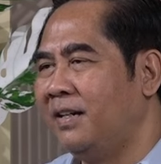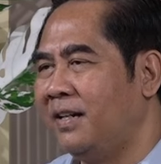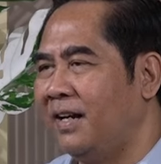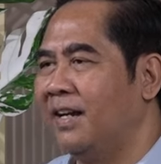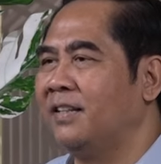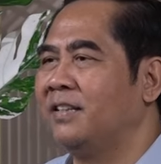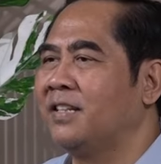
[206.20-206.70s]

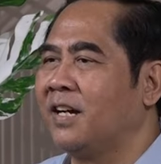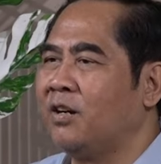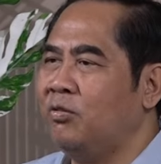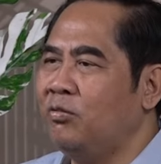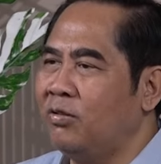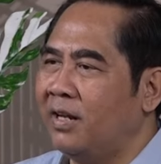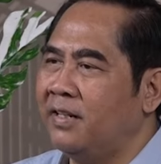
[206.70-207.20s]
dengan
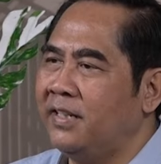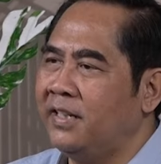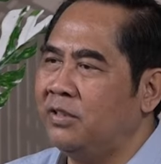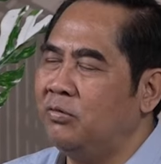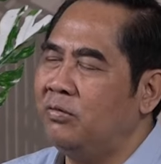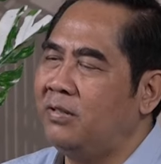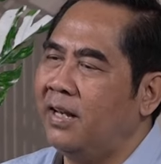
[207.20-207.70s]
teguran
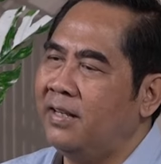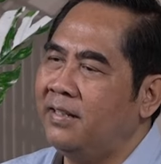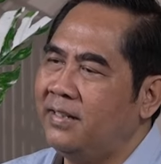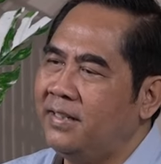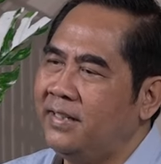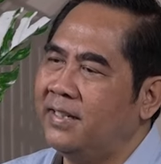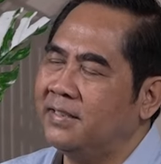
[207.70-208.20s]
itu dan
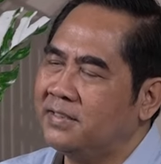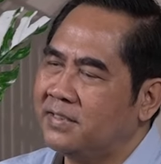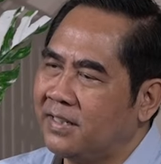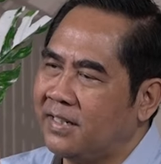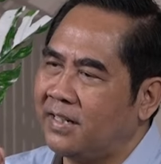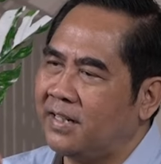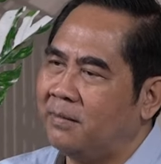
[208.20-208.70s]
dia
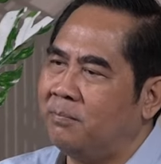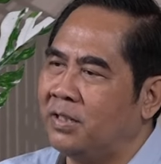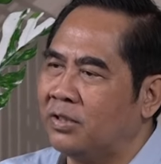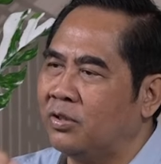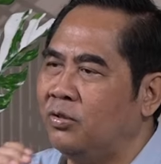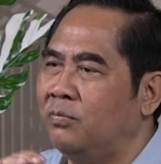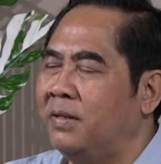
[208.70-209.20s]
segera
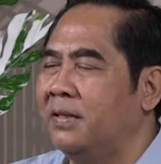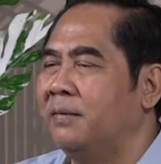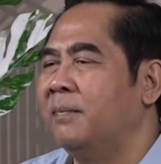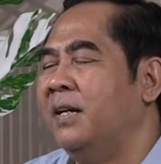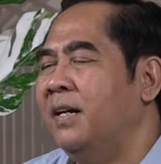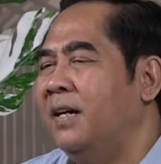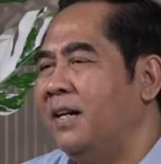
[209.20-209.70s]
bertobat.
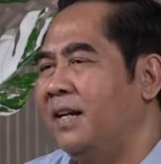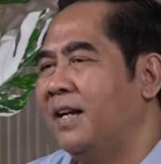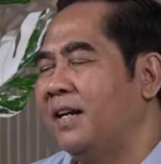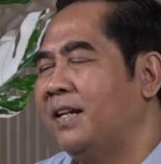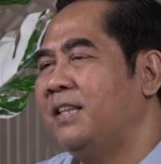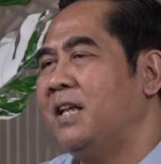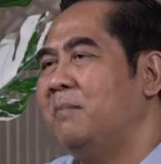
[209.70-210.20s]
Nah,
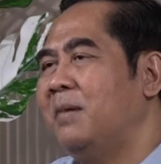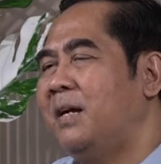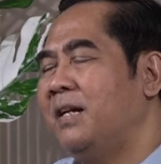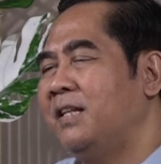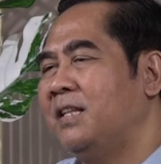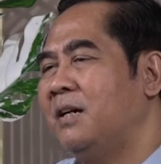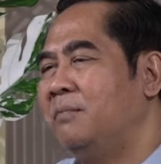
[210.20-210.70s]
kita
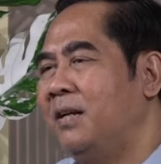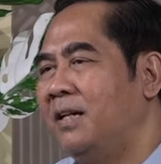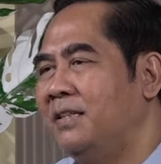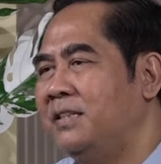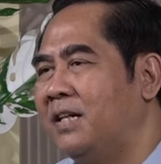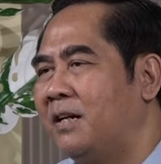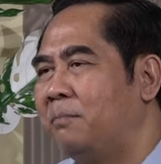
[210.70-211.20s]
mari kita
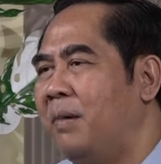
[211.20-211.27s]
belajar